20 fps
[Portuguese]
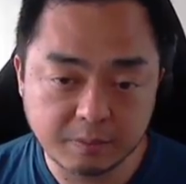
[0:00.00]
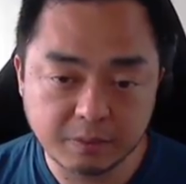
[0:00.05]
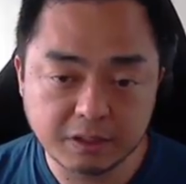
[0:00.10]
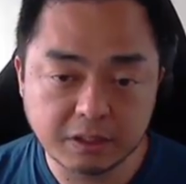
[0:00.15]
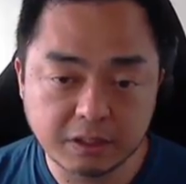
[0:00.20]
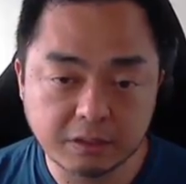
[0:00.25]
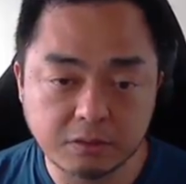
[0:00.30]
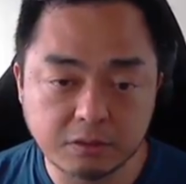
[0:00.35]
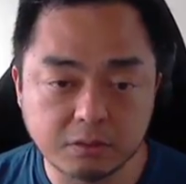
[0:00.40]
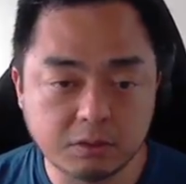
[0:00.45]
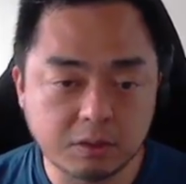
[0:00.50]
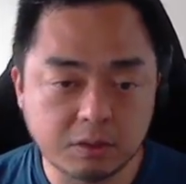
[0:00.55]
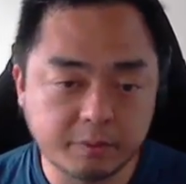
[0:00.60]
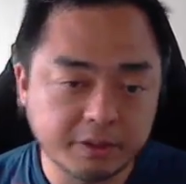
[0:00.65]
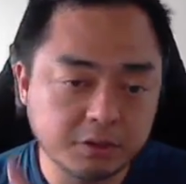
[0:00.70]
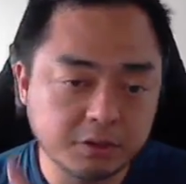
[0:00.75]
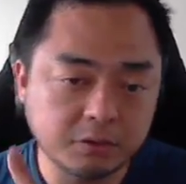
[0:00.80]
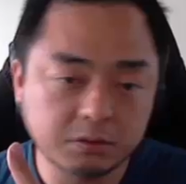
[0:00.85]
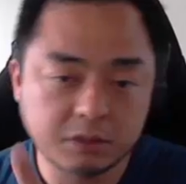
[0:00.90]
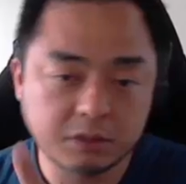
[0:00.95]
é, você pode ser
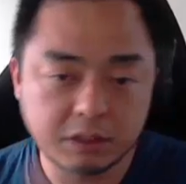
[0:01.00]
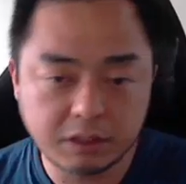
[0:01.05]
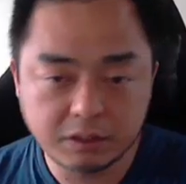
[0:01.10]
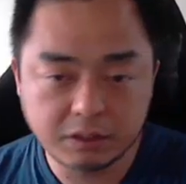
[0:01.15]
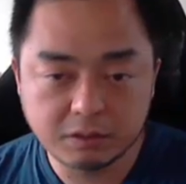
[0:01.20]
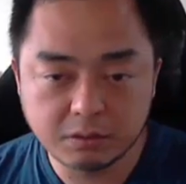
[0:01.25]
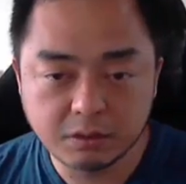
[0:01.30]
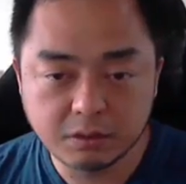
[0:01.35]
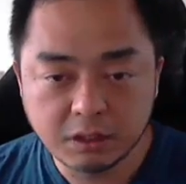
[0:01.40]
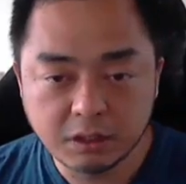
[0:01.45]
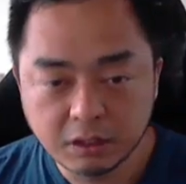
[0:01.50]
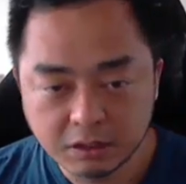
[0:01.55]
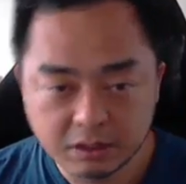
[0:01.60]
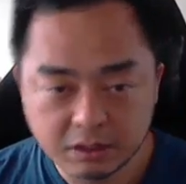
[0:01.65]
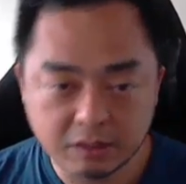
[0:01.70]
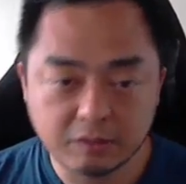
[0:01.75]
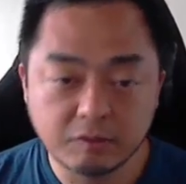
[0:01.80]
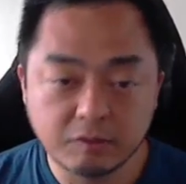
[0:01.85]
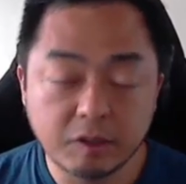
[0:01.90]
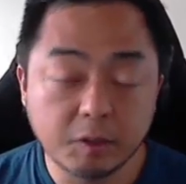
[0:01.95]
totalmente contra isso,
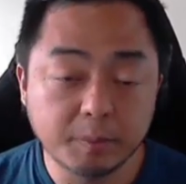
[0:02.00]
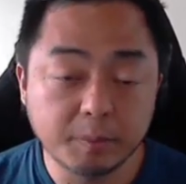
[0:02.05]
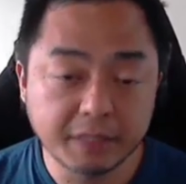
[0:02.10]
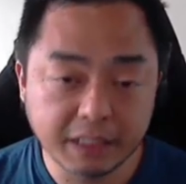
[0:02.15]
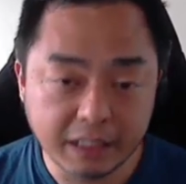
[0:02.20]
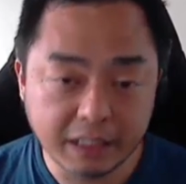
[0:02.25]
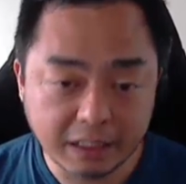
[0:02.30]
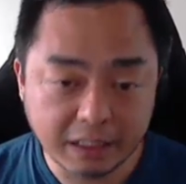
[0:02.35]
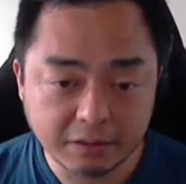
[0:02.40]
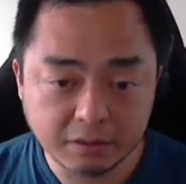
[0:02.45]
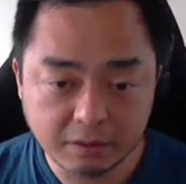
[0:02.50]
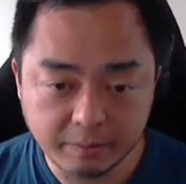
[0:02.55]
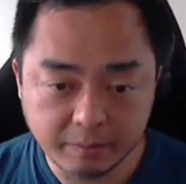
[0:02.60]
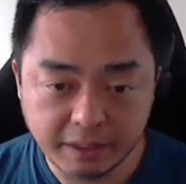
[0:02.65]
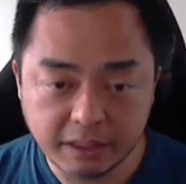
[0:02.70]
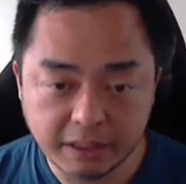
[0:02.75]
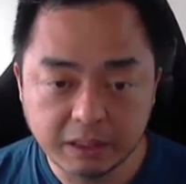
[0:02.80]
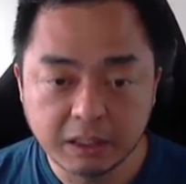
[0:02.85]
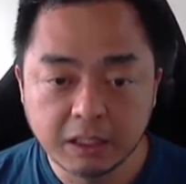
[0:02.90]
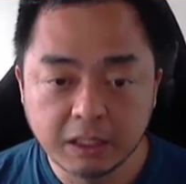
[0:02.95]
você não é obrigado
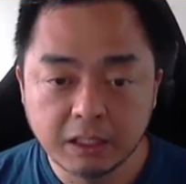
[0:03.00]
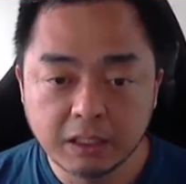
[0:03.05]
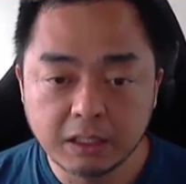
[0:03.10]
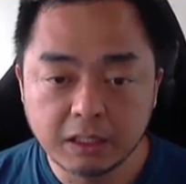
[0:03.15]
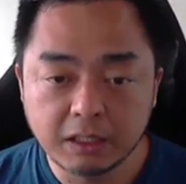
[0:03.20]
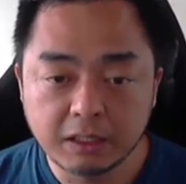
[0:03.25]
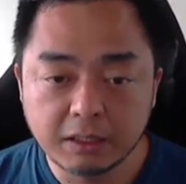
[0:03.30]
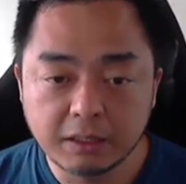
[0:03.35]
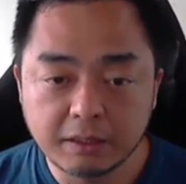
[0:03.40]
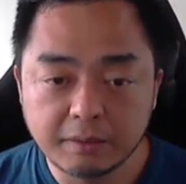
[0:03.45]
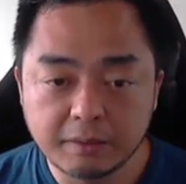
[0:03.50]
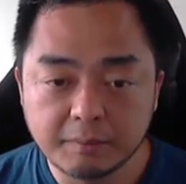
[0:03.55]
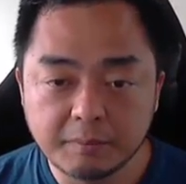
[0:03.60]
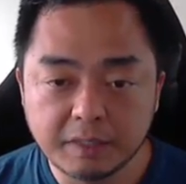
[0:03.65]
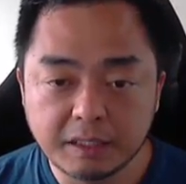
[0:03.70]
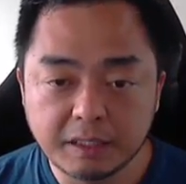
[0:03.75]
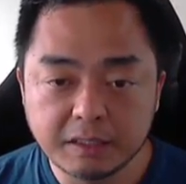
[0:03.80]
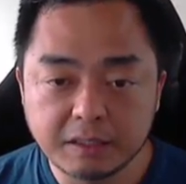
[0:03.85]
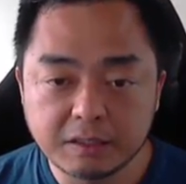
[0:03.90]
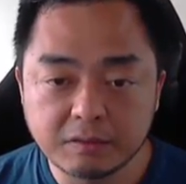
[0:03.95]
também, é,
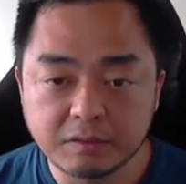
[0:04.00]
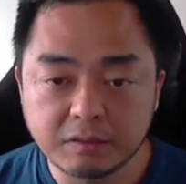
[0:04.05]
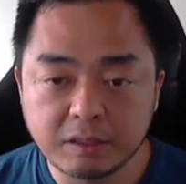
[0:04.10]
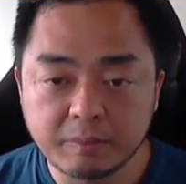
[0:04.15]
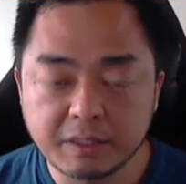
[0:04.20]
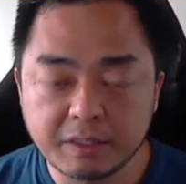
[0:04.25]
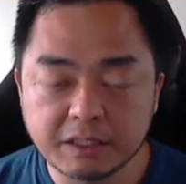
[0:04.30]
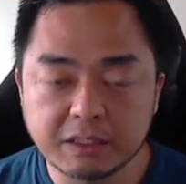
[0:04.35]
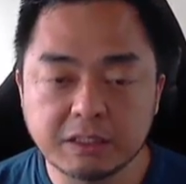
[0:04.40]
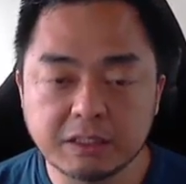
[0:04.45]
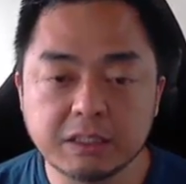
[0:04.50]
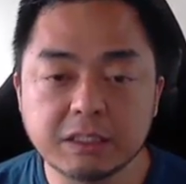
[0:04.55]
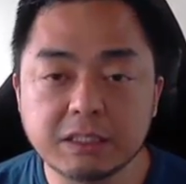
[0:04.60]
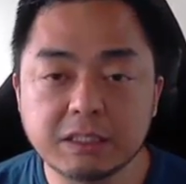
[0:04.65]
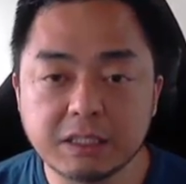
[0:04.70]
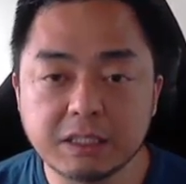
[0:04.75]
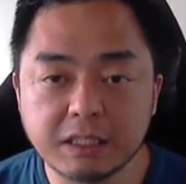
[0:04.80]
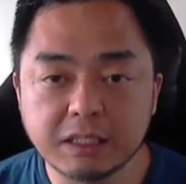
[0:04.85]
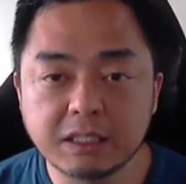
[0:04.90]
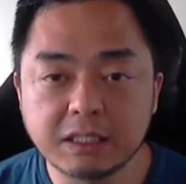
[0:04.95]
mas não dá para a
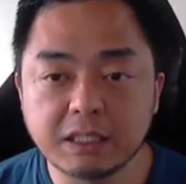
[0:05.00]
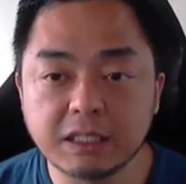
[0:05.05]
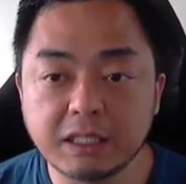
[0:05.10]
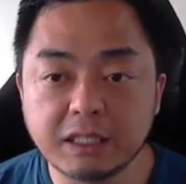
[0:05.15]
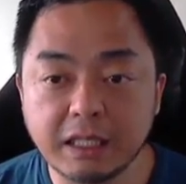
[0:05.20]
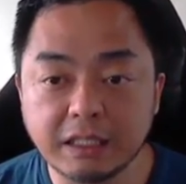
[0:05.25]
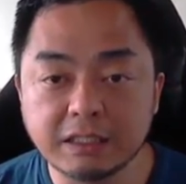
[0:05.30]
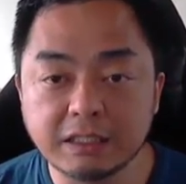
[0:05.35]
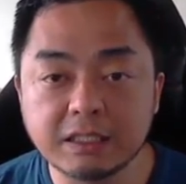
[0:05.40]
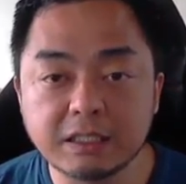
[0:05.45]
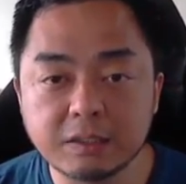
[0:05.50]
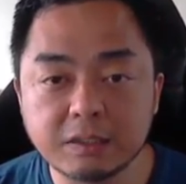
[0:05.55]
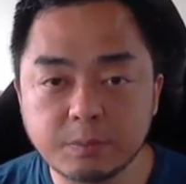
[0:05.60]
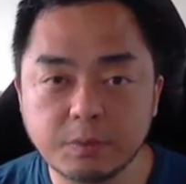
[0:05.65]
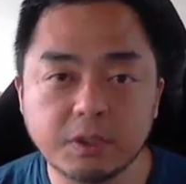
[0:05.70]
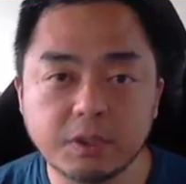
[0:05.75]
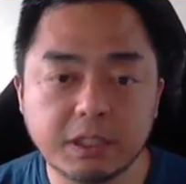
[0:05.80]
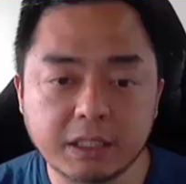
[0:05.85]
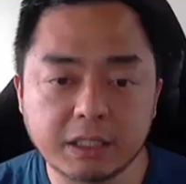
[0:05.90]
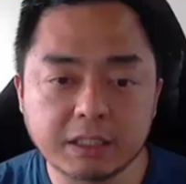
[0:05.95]
gente dizer que quem se
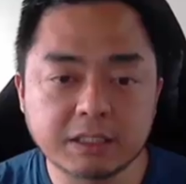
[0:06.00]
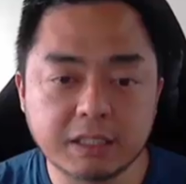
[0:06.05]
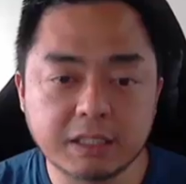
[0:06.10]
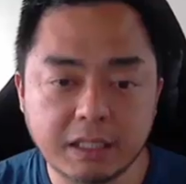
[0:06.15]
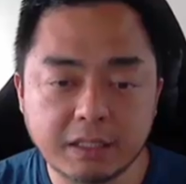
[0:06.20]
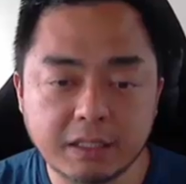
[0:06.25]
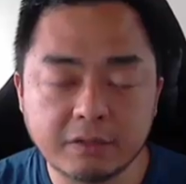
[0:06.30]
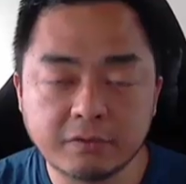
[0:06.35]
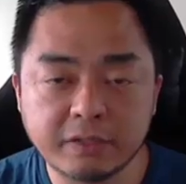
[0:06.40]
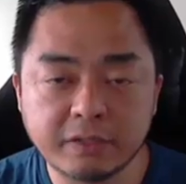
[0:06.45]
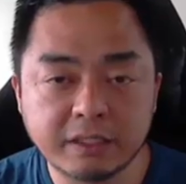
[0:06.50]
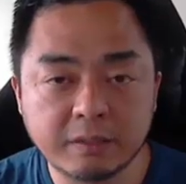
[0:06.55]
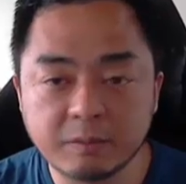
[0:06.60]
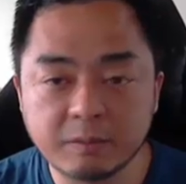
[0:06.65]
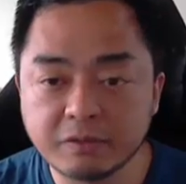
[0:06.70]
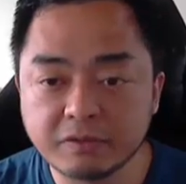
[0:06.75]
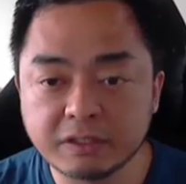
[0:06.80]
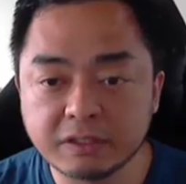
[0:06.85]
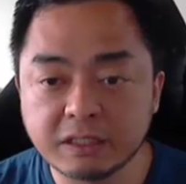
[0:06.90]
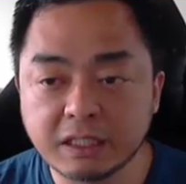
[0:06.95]
dispõe a gastar não vai
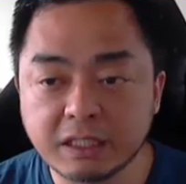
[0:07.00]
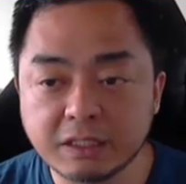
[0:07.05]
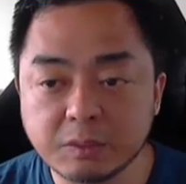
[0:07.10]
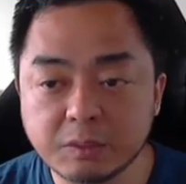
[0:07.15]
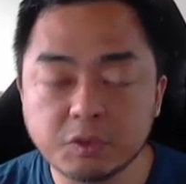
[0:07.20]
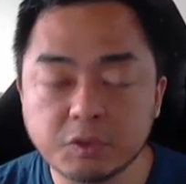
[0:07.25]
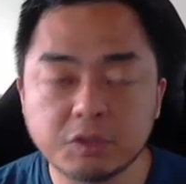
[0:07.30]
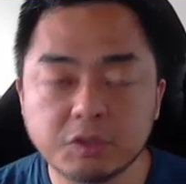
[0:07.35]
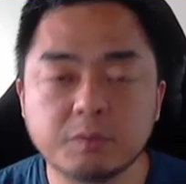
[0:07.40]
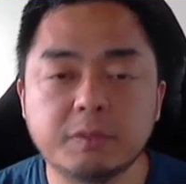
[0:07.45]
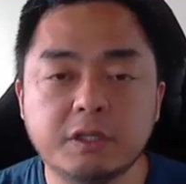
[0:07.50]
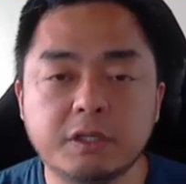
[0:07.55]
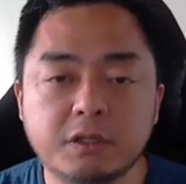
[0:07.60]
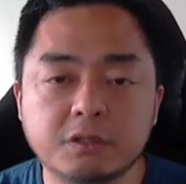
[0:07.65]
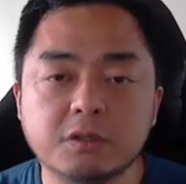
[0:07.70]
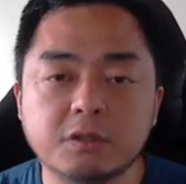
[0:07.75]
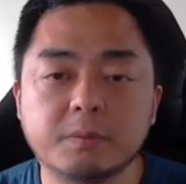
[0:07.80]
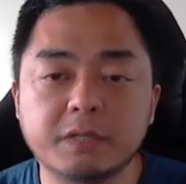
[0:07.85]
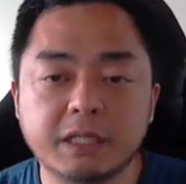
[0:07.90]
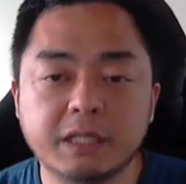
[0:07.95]
ter uma vantagem muito
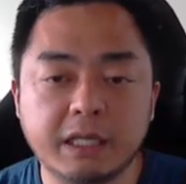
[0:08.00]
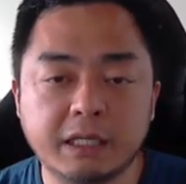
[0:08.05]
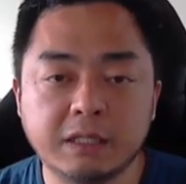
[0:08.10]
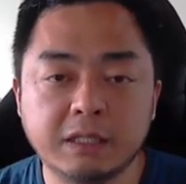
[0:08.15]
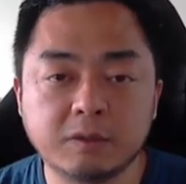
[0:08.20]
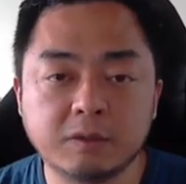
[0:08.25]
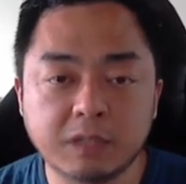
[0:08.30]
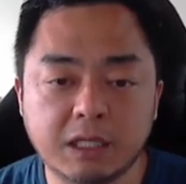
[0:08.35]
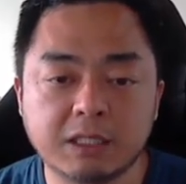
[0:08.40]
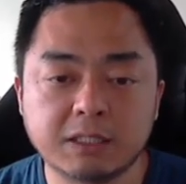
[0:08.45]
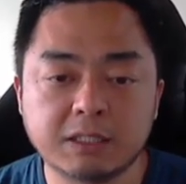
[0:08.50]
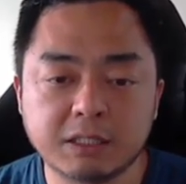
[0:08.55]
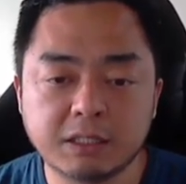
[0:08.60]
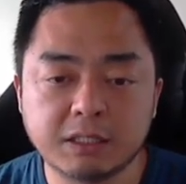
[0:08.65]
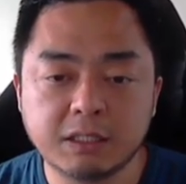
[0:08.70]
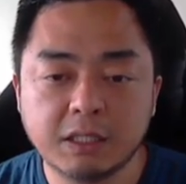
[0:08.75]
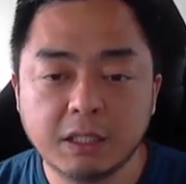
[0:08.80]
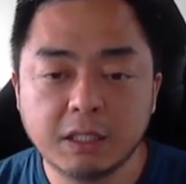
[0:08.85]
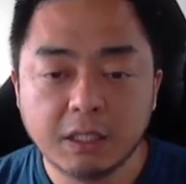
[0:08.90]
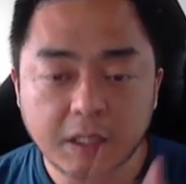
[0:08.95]
maior sobre quem não
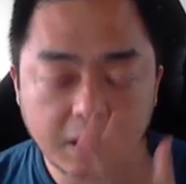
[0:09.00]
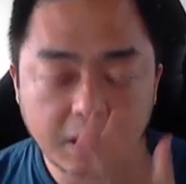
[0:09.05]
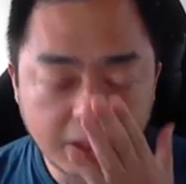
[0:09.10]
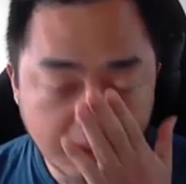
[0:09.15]
gasta.